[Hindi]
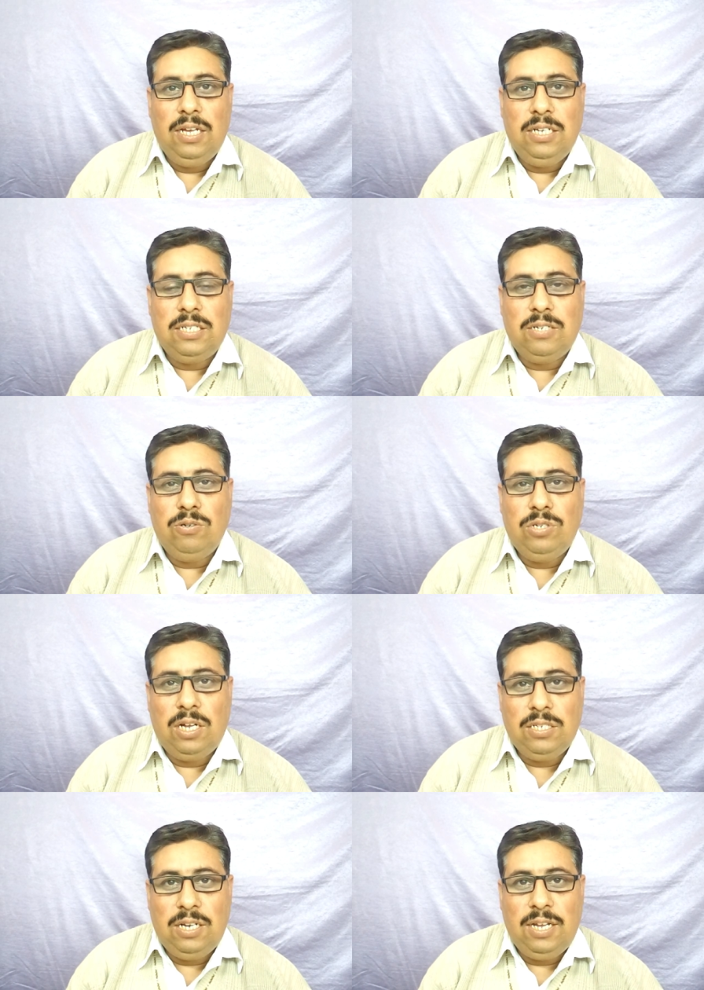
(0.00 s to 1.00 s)
इसको
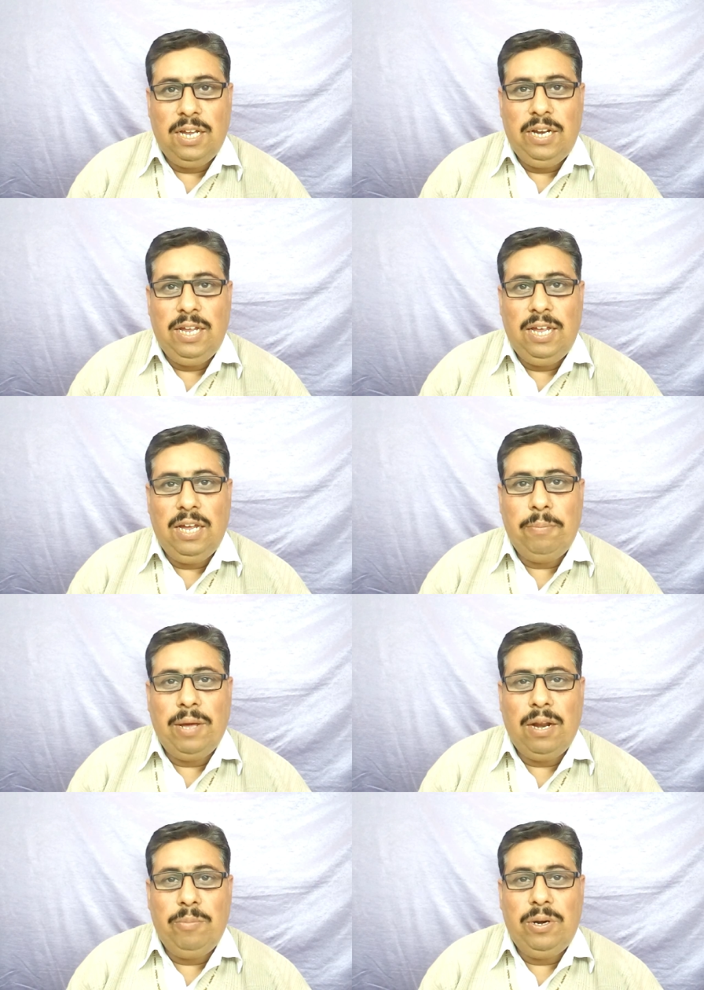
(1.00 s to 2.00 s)
जांचने के लिए एक
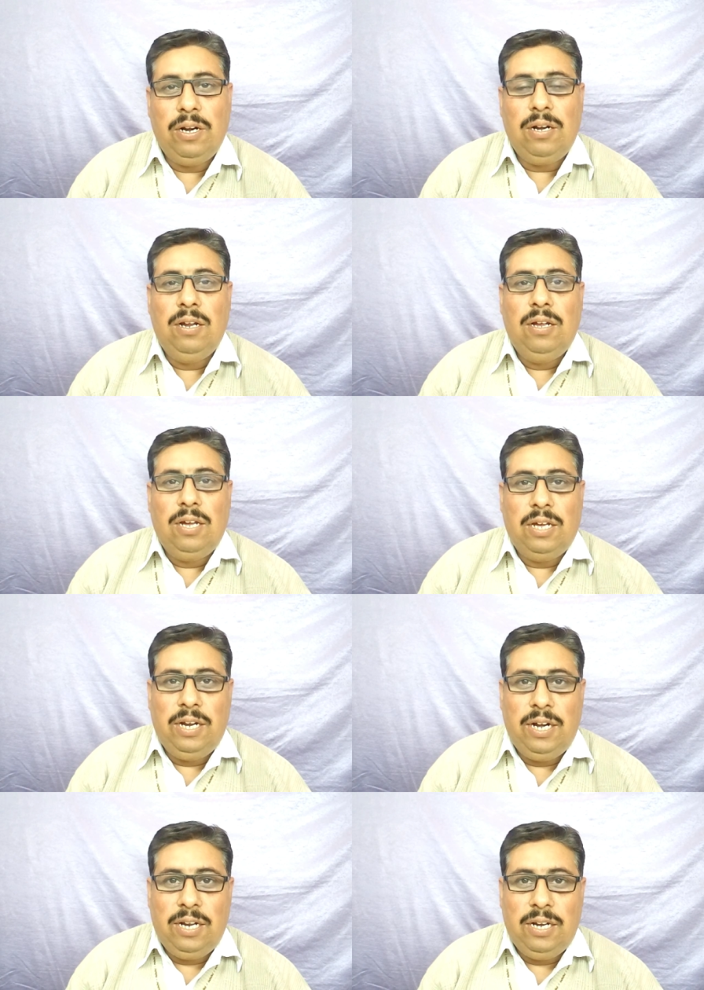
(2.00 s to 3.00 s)
पैरामीटर
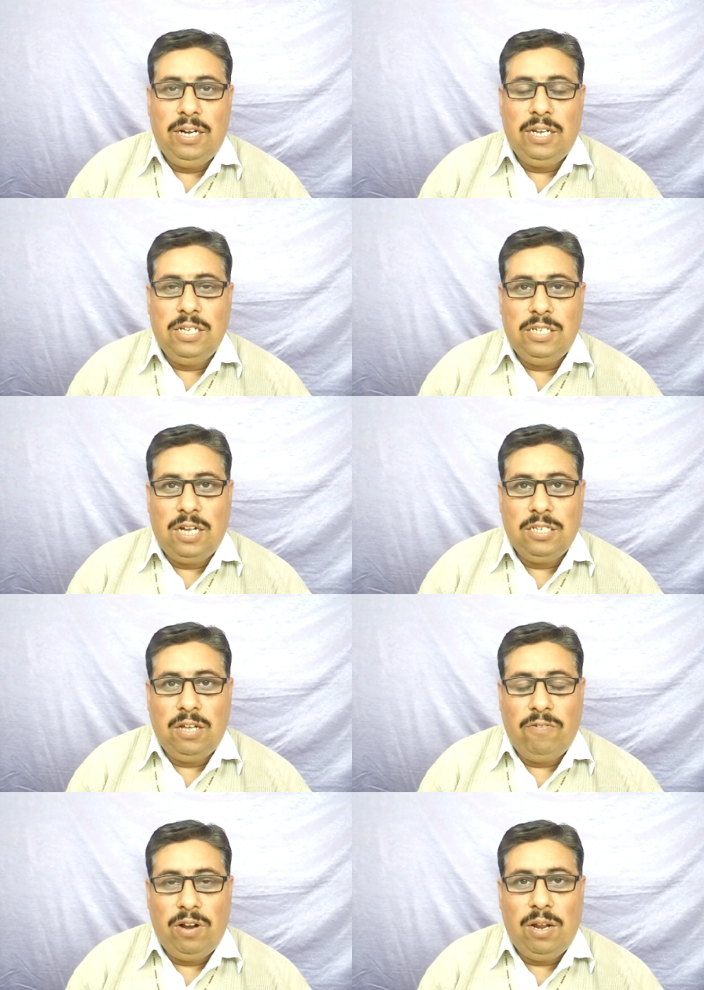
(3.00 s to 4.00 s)
क्रिएटेनिन की जांच
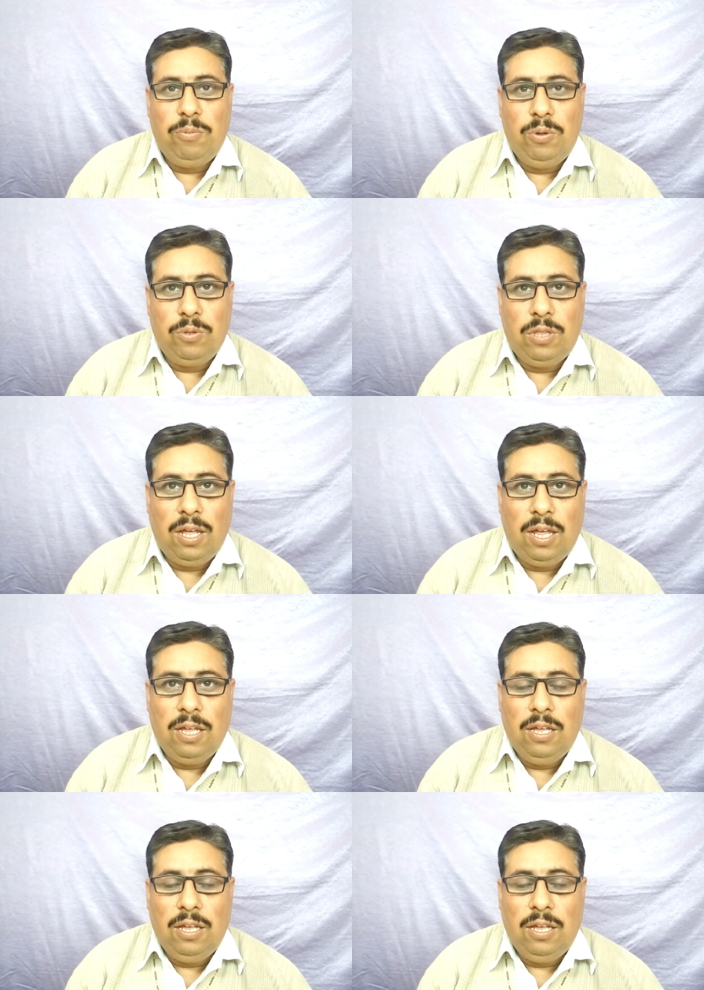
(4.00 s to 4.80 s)
करवाना भी होता है